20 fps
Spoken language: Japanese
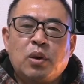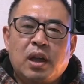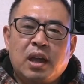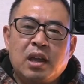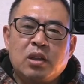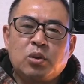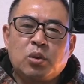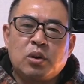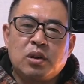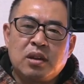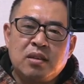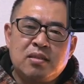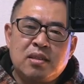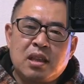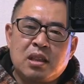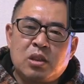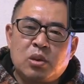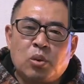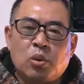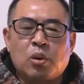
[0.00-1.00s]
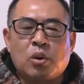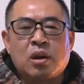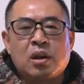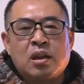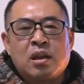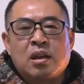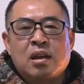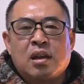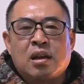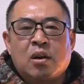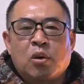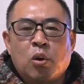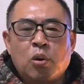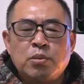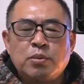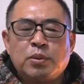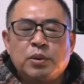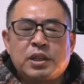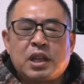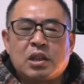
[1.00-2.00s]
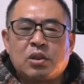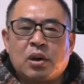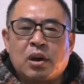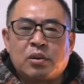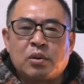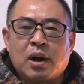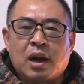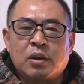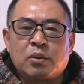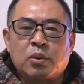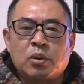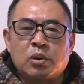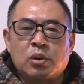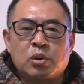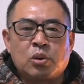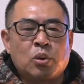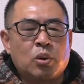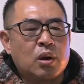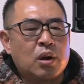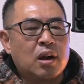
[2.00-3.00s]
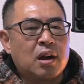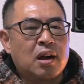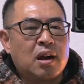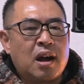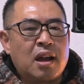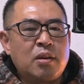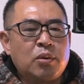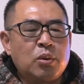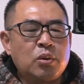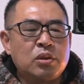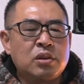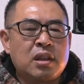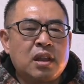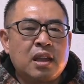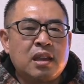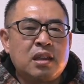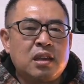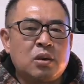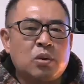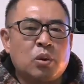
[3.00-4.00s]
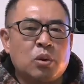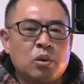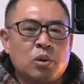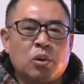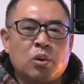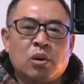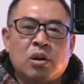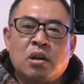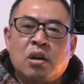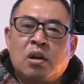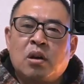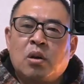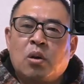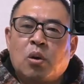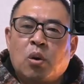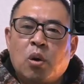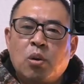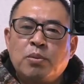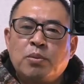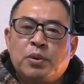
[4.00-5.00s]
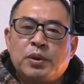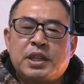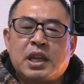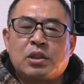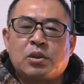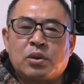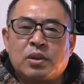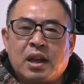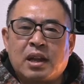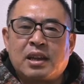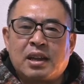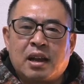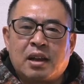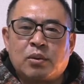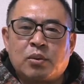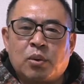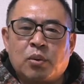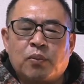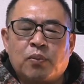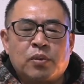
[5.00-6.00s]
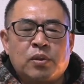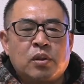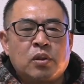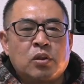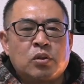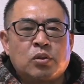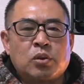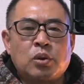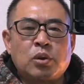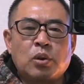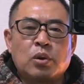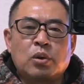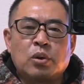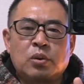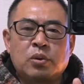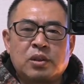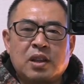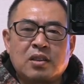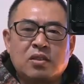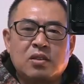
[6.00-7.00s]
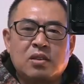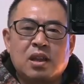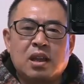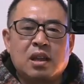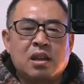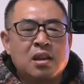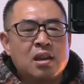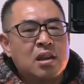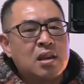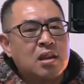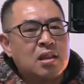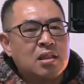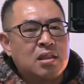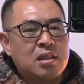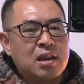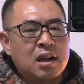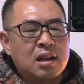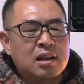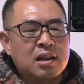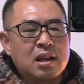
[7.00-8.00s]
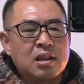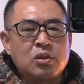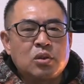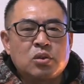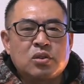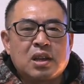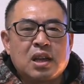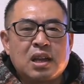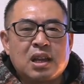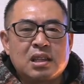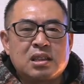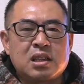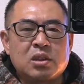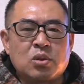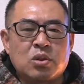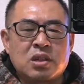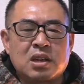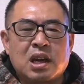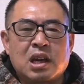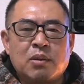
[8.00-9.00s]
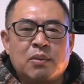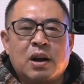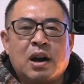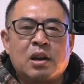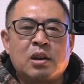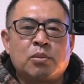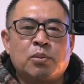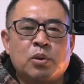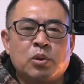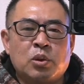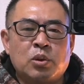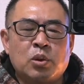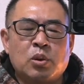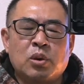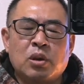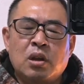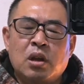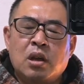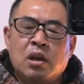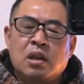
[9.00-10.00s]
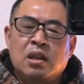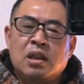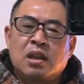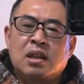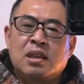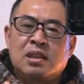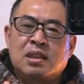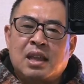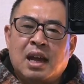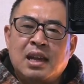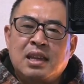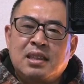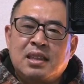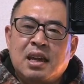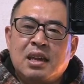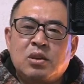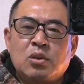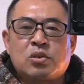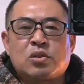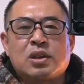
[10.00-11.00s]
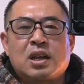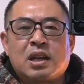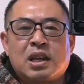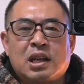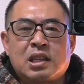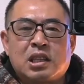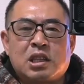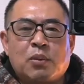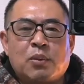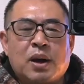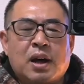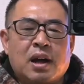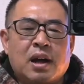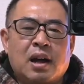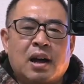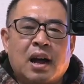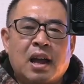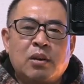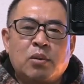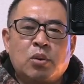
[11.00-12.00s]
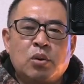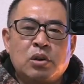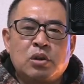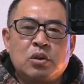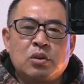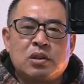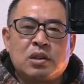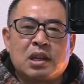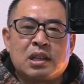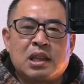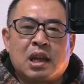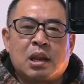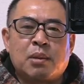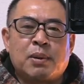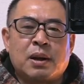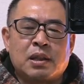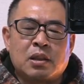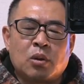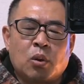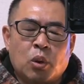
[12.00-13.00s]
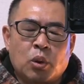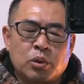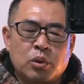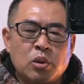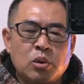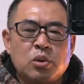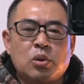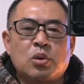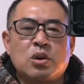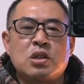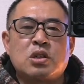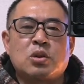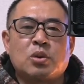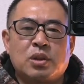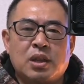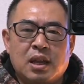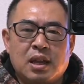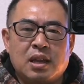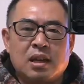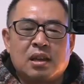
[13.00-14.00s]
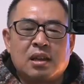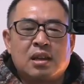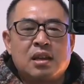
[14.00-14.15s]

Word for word: ンエイト 以前のホームボタンのある iPhone と アイフォンテン 以降のホームボタンのない iPhone、 そのふたつで若干の使い勝手の違いはあるものの、大体の使い勝手は iPhone ユーザーであればほとんど一緒で、